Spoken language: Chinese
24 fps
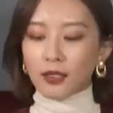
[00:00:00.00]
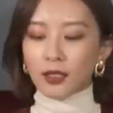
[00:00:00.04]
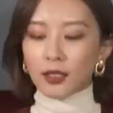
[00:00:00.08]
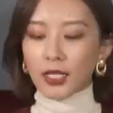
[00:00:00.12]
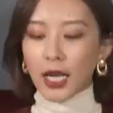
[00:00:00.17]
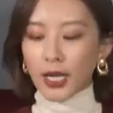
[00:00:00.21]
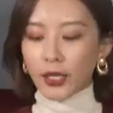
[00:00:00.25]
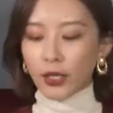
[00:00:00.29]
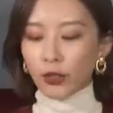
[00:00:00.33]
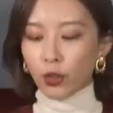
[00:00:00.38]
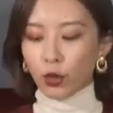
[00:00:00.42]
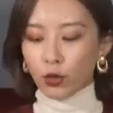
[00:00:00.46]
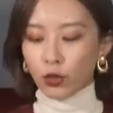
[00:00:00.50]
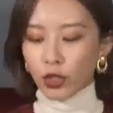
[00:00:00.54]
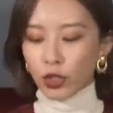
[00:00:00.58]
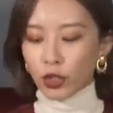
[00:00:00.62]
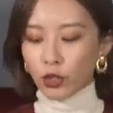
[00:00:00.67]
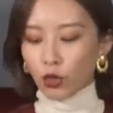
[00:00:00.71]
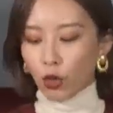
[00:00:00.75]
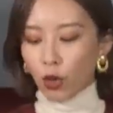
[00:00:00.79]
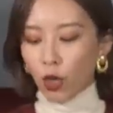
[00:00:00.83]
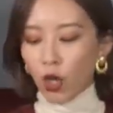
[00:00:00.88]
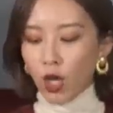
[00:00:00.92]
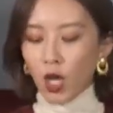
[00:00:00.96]
的，但是有
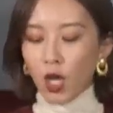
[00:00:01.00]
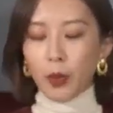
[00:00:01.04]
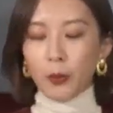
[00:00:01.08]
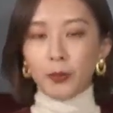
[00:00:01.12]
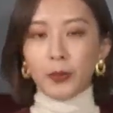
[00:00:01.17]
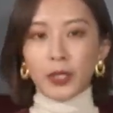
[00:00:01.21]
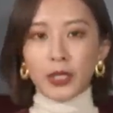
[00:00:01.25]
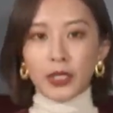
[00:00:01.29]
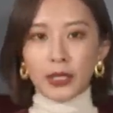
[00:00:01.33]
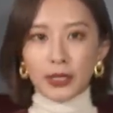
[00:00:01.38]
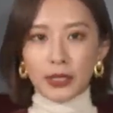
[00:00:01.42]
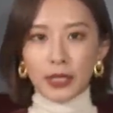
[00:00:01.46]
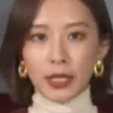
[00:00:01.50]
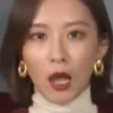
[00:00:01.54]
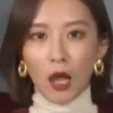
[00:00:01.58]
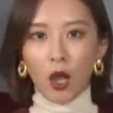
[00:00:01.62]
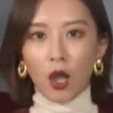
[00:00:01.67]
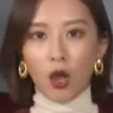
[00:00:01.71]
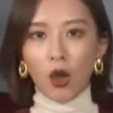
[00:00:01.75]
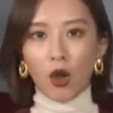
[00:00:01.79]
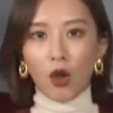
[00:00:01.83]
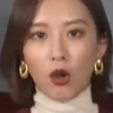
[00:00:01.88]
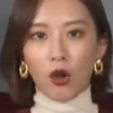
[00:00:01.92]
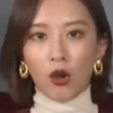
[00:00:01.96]
这种比
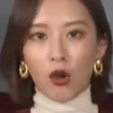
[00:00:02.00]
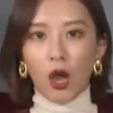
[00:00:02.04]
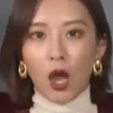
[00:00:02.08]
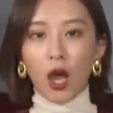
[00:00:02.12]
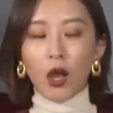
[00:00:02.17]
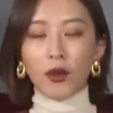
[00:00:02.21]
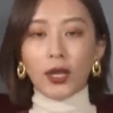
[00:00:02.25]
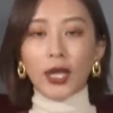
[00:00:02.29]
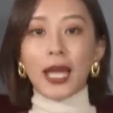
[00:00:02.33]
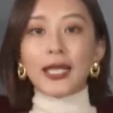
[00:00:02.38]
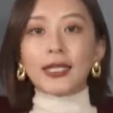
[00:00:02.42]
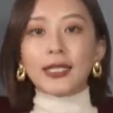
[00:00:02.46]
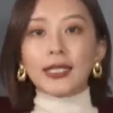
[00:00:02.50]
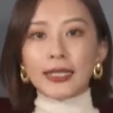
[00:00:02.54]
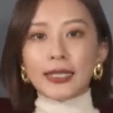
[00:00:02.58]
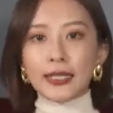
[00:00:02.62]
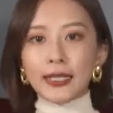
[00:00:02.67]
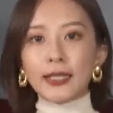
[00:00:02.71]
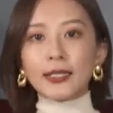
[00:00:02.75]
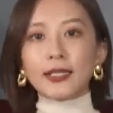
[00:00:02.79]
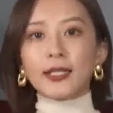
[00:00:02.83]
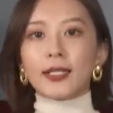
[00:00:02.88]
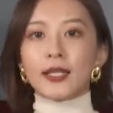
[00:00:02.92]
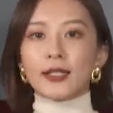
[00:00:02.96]
较好看的
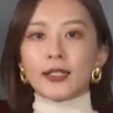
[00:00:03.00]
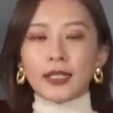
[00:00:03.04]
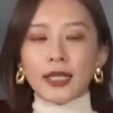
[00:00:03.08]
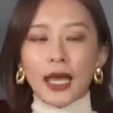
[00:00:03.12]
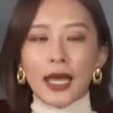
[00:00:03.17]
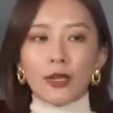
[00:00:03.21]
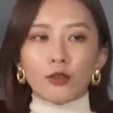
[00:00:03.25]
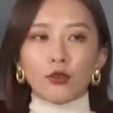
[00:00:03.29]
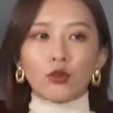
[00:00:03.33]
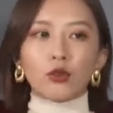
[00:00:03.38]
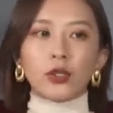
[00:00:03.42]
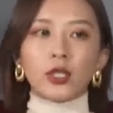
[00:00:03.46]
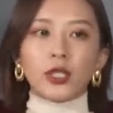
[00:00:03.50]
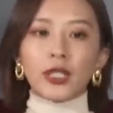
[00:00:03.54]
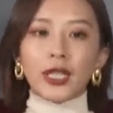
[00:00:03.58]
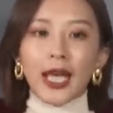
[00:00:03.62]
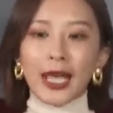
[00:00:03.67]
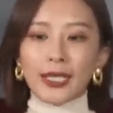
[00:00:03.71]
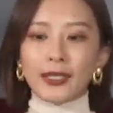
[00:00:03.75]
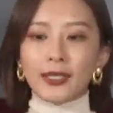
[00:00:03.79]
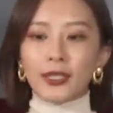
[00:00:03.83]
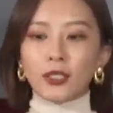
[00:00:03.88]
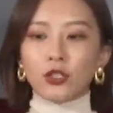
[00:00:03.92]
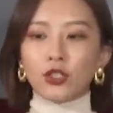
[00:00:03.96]
细节在，所以
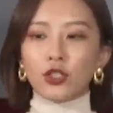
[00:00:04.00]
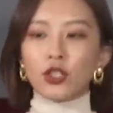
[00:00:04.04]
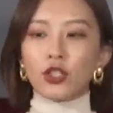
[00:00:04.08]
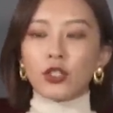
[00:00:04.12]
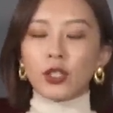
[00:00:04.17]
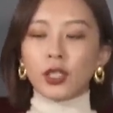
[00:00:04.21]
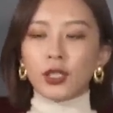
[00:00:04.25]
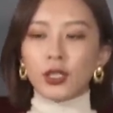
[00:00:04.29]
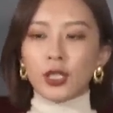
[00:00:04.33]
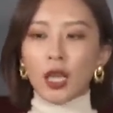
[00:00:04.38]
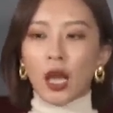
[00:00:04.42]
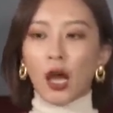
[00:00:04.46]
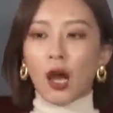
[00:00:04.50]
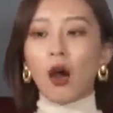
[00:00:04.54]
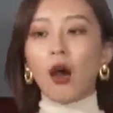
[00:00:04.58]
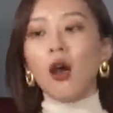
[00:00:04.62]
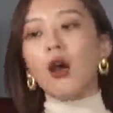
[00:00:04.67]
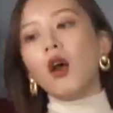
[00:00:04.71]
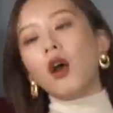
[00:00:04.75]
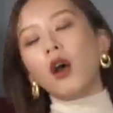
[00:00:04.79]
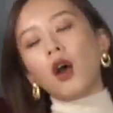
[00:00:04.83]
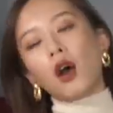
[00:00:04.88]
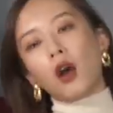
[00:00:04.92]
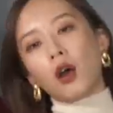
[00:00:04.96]
它其实是一条，
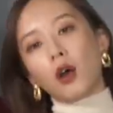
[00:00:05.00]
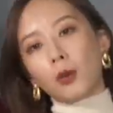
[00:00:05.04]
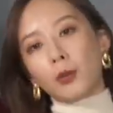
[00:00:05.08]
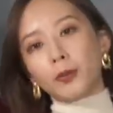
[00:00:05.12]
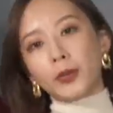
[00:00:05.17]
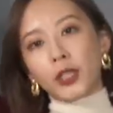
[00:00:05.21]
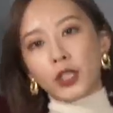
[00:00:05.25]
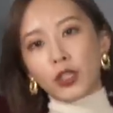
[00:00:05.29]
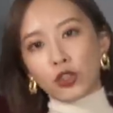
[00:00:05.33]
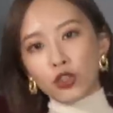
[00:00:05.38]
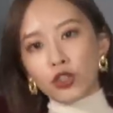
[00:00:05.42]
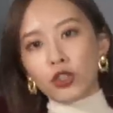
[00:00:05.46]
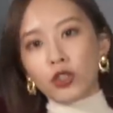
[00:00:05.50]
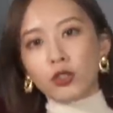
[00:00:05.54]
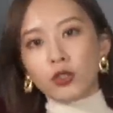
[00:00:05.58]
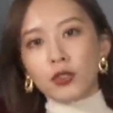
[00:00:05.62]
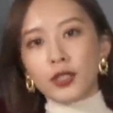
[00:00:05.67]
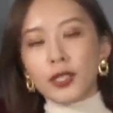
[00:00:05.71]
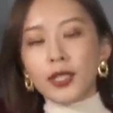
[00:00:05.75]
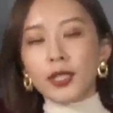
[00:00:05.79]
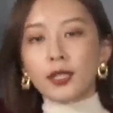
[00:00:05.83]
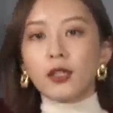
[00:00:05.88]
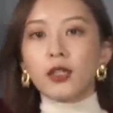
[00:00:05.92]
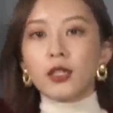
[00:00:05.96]
呃，平时
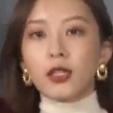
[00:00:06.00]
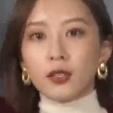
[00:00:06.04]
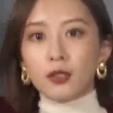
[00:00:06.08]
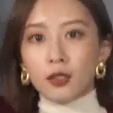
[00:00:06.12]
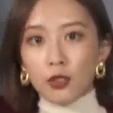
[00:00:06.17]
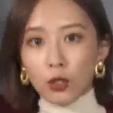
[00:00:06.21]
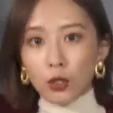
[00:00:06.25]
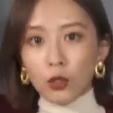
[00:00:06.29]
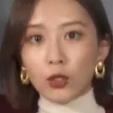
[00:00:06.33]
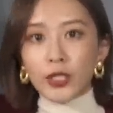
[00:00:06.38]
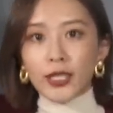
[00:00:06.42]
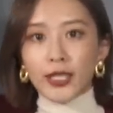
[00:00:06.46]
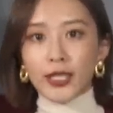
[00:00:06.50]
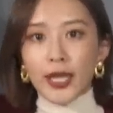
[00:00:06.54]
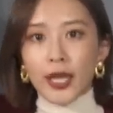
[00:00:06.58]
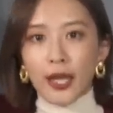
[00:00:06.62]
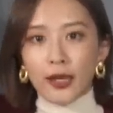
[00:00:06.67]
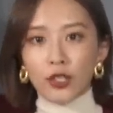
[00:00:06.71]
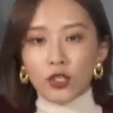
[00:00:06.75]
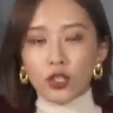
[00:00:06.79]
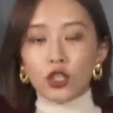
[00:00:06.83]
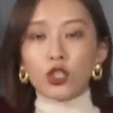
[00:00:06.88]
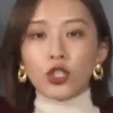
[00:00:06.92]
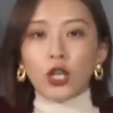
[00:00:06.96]
既可以休
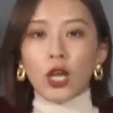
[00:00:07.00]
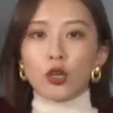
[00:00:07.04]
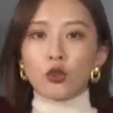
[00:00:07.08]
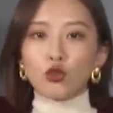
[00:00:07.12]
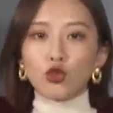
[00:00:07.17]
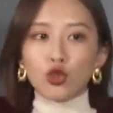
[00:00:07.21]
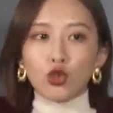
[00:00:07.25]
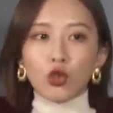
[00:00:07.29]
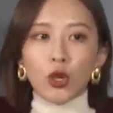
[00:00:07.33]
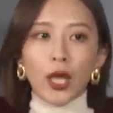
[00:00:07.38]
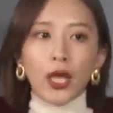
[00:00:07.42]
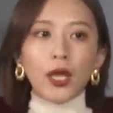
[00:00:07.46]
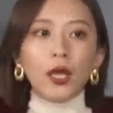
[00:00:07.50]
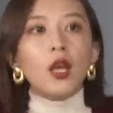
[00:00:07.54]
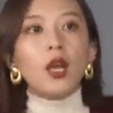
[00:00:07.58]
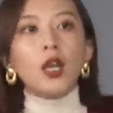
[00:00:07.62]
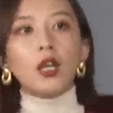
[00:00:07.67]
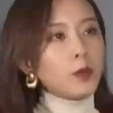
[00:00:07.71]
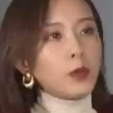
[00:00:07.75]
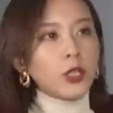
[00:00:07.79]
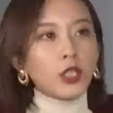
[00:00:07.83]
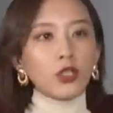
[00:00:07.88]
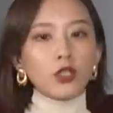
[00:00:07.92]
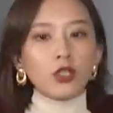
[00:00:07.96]
闲日常穿，
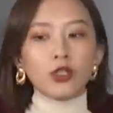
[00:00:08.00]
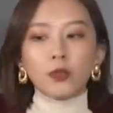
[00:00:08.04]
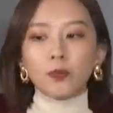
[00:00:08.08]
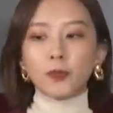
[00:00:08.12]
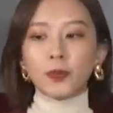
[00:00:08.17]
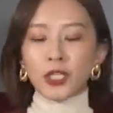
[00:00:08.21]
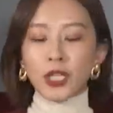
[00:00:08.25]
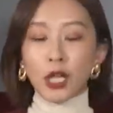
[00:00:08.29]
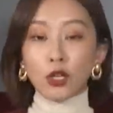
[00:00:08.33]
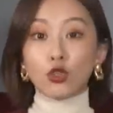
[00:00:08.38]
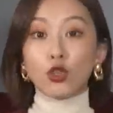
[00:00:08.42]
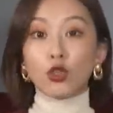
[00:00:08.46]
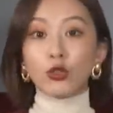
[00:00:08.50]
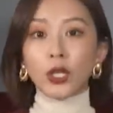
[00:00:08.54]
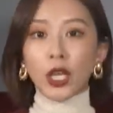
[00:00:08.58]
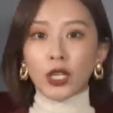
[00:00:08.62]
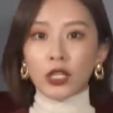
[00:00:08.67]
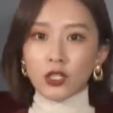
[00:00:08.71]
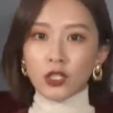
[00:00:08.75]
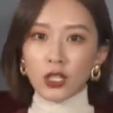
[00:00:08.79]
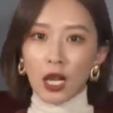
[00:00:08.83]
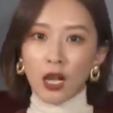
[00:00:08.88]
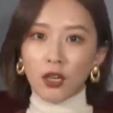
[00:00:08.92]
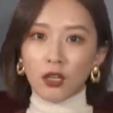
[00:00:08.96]
平时比较重
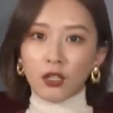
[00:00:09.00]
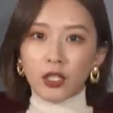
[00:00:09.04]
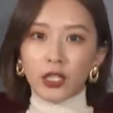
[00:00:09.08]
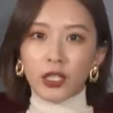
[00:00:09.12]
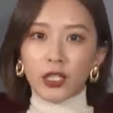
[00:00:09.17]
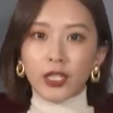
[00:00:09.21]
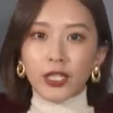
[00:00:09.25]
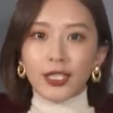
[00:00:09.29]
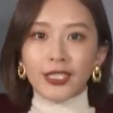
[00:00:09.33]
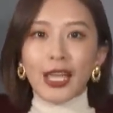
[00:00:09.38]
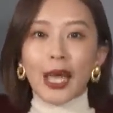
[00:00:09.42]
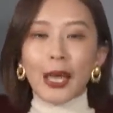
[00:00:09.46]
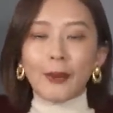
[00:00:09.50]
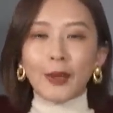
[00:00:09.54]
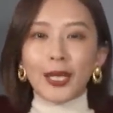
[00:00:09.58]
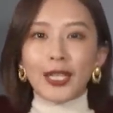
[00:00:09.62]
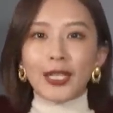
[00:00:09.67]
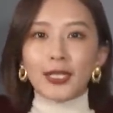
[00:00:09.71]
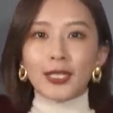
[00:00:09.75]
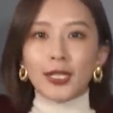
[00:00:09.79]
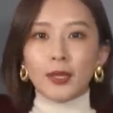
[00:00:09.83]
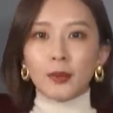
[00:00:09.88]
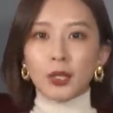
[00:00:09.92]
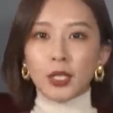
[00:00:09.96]
要的场合也可以搭配
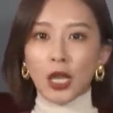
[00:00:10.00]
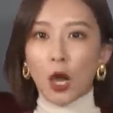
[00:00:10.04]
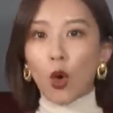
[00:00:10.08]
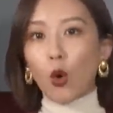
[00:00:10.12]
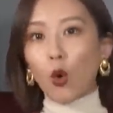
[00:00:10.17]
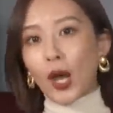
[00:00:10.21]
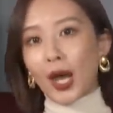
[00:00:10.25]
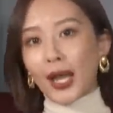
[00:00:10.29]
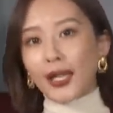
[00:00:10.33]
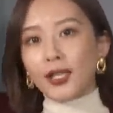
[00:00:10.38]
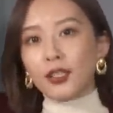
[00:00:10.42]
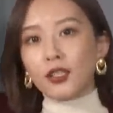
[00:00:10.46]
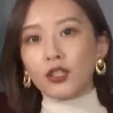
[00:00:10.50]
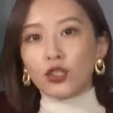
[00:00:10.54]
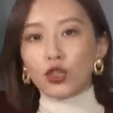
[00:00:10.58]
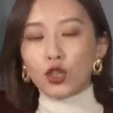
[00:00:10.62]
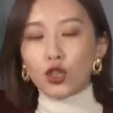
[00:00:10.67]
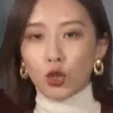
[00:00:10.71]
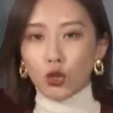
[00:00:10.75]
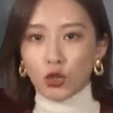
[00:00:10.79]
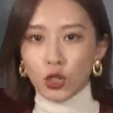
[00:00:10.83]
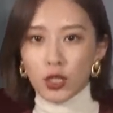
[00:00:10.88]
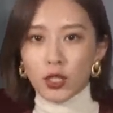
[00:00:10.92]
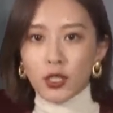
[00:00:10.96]
一些比较华丽的
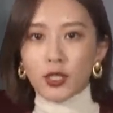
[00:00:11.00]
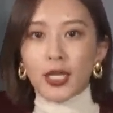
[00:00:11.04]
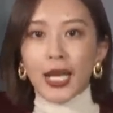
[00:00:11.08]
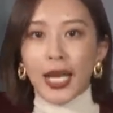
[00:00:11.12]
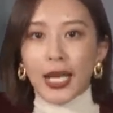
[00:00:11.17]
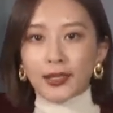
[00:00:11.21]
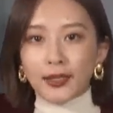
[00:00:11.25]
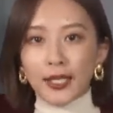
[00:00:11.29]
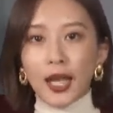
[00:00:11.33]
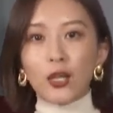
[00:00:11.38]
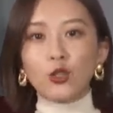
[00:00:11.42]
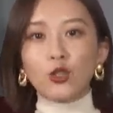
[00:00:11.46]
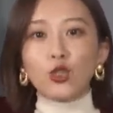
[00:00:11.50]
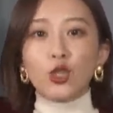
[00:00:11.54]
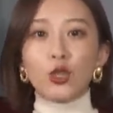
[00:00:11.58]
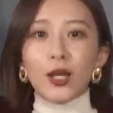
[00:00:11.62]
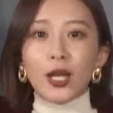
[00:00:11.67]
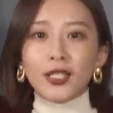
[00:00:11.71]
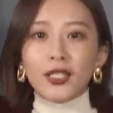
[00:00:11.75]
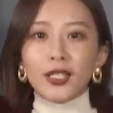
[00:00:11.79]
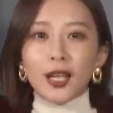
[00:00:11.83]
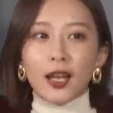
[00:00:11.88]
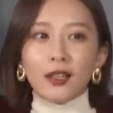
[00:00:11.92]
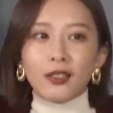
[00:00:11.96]
首饰来单
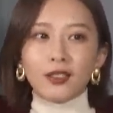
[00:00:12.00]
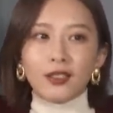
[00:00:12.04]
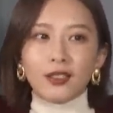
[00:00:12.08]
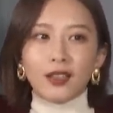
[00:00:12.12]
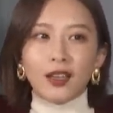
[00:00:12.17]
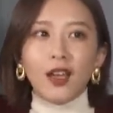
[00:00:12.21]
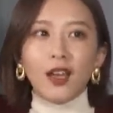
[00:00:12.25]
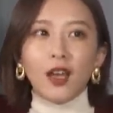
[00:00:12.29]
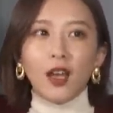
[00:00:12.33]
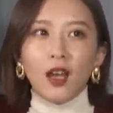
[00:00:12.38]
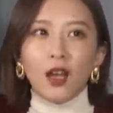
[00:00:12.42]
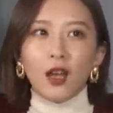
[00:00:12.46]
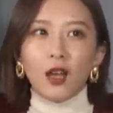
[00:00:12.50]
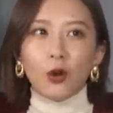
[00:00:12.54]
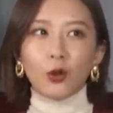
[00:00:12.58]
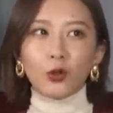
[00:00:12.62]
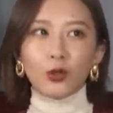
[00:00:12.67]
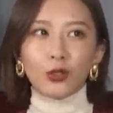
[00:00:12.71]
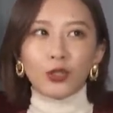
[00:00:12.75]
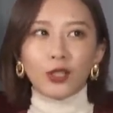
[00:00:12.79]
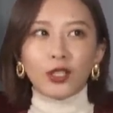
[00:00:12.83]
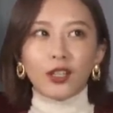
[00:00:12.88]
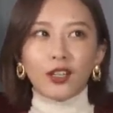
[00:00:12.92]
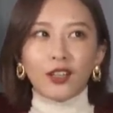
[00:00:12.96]
穿这样子。呃，
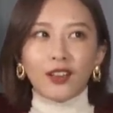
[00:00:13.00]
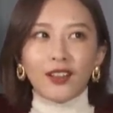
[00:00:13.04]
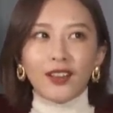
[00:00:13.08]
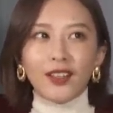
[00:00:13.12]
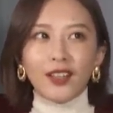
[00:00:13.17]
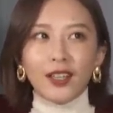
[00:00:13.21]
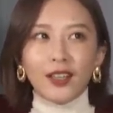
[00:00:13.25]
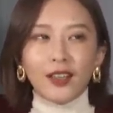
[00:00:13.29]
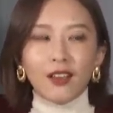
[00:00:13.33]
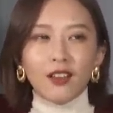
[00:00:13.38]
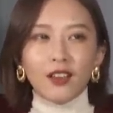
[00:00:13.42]
我觉得。